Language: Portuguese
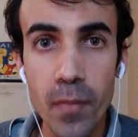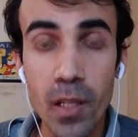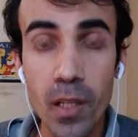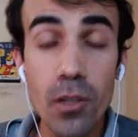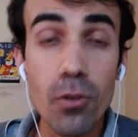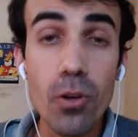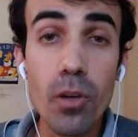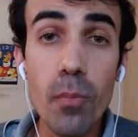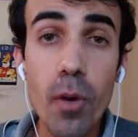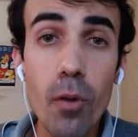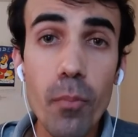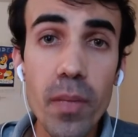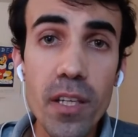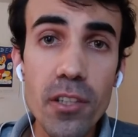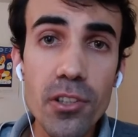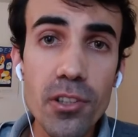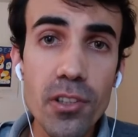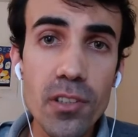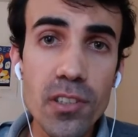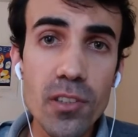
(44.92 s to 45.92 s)

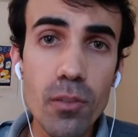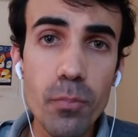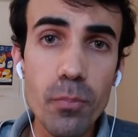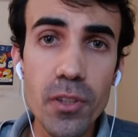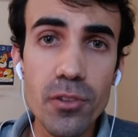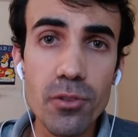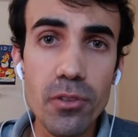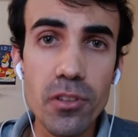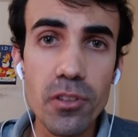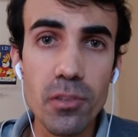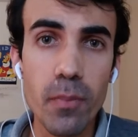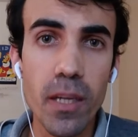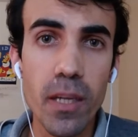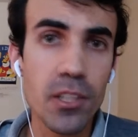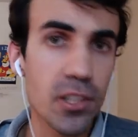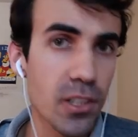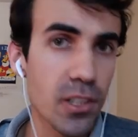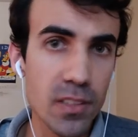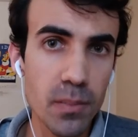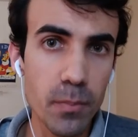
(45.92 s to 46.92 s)
Normalmente são pessoas de
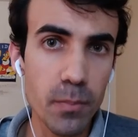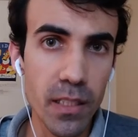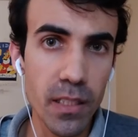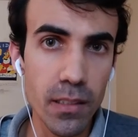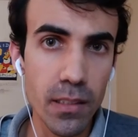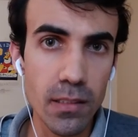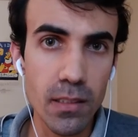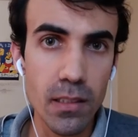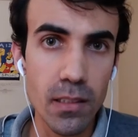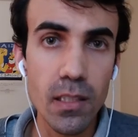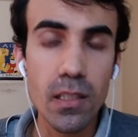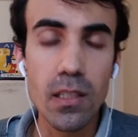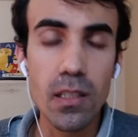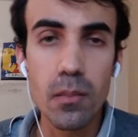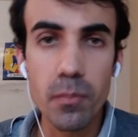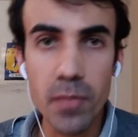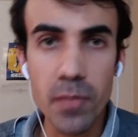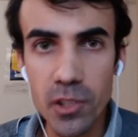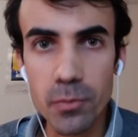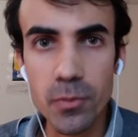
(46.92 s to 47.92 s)
baixíssima renda,
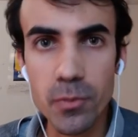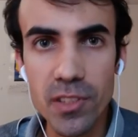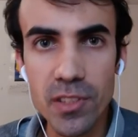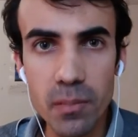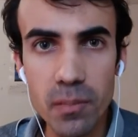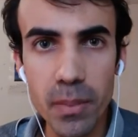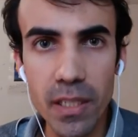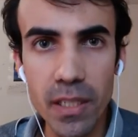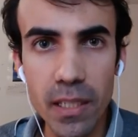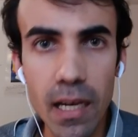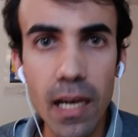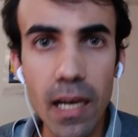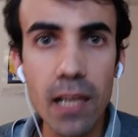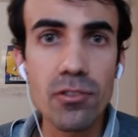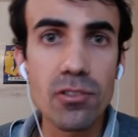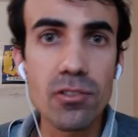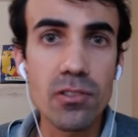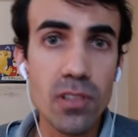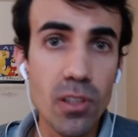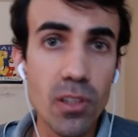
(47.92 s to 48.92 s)
mesmo
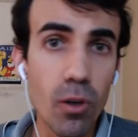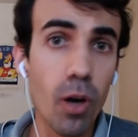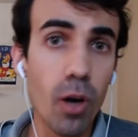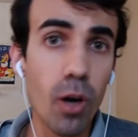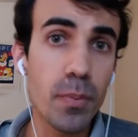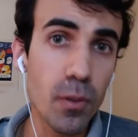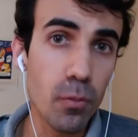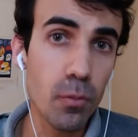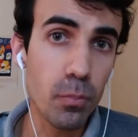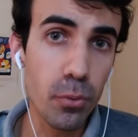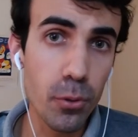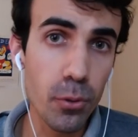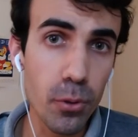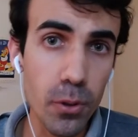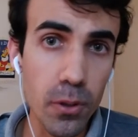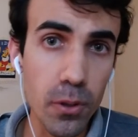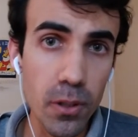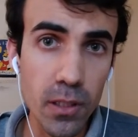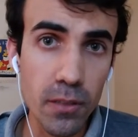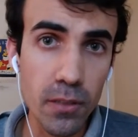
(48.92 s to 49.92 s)
desempregados, que optam
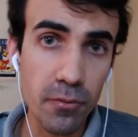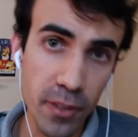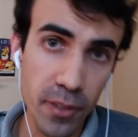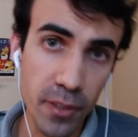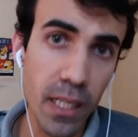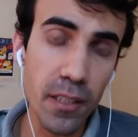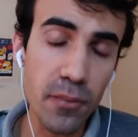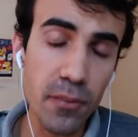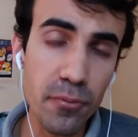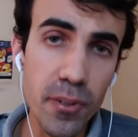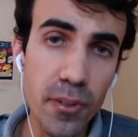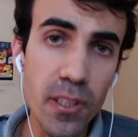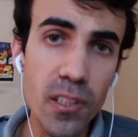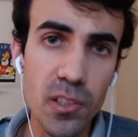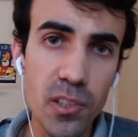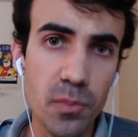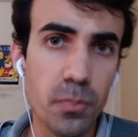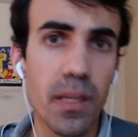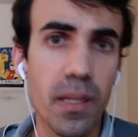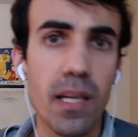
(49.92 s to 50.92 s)
por ficar em
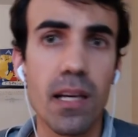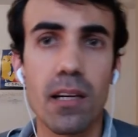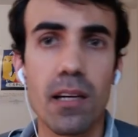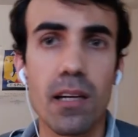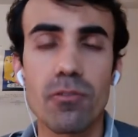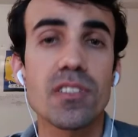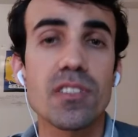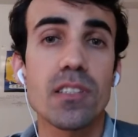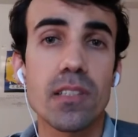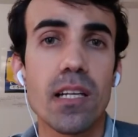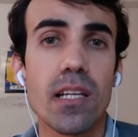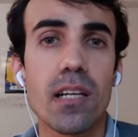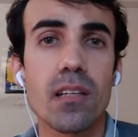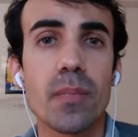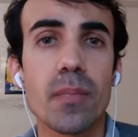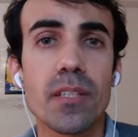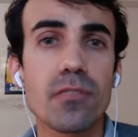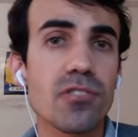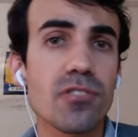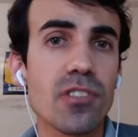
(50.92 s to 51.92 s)
filas para conseguir
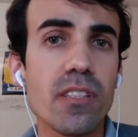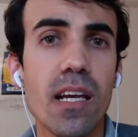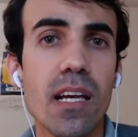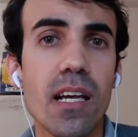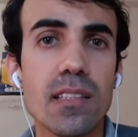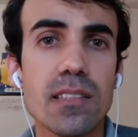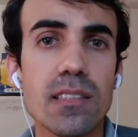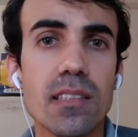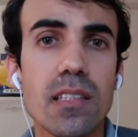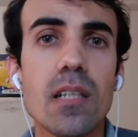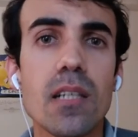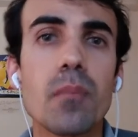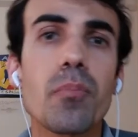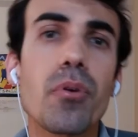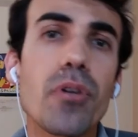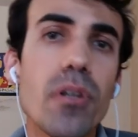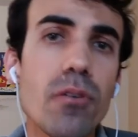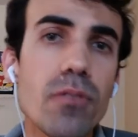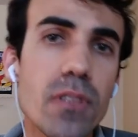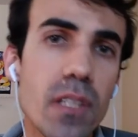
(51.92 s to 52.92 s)
alimentos de graça,
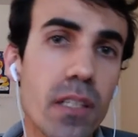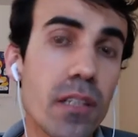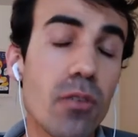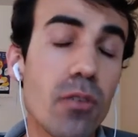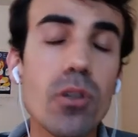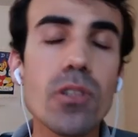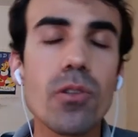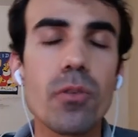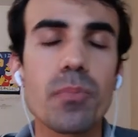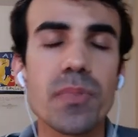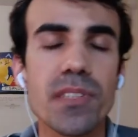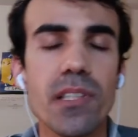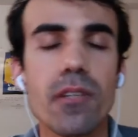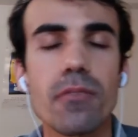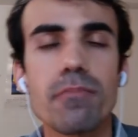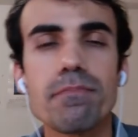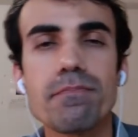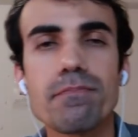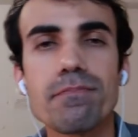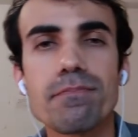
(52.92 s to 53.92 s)
por não terem outra
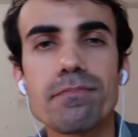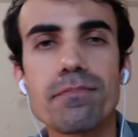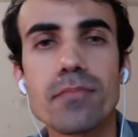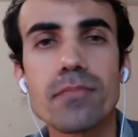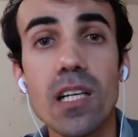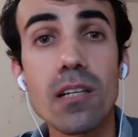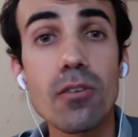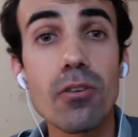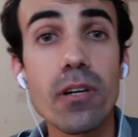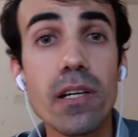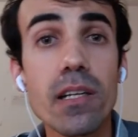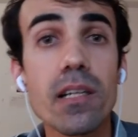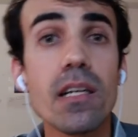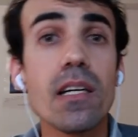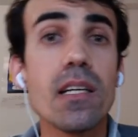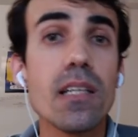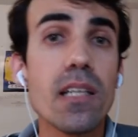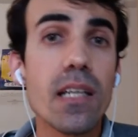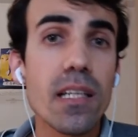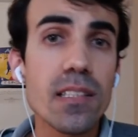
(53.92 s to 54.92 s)
opção. Agora,
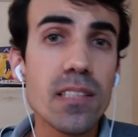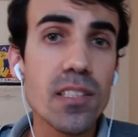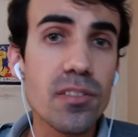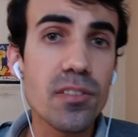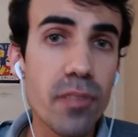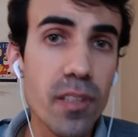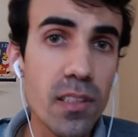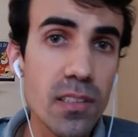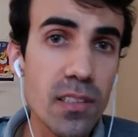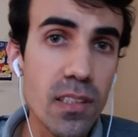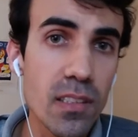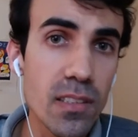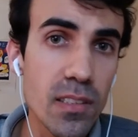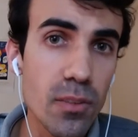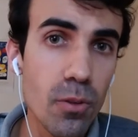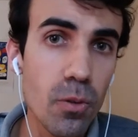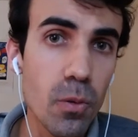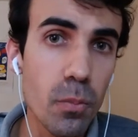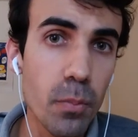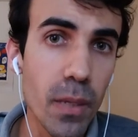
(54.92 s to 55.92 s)
essas filas têm
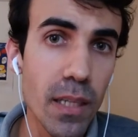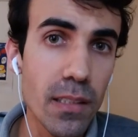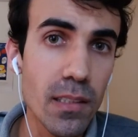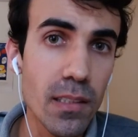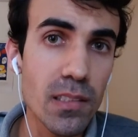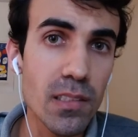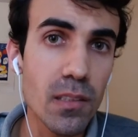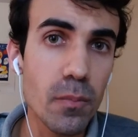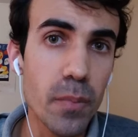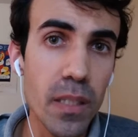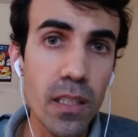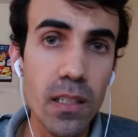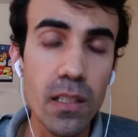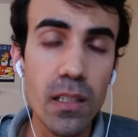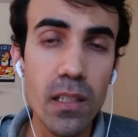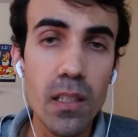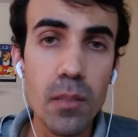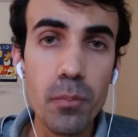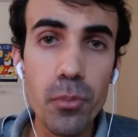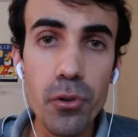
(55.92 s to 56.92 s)
sido ocupadas também
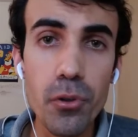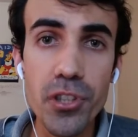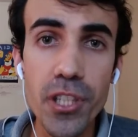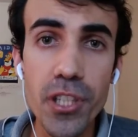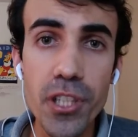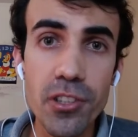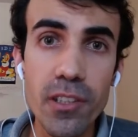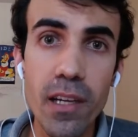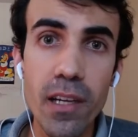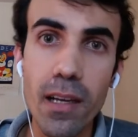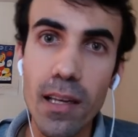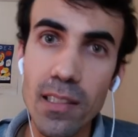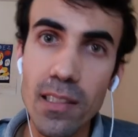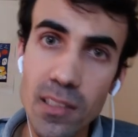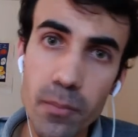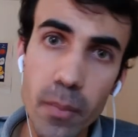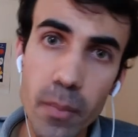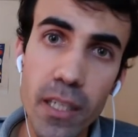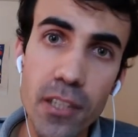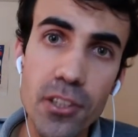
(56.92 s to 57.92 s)
por gente da
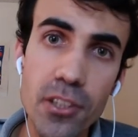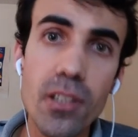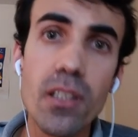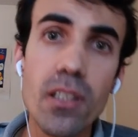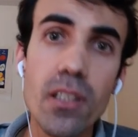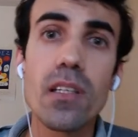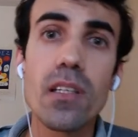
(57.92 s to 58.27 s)
classe média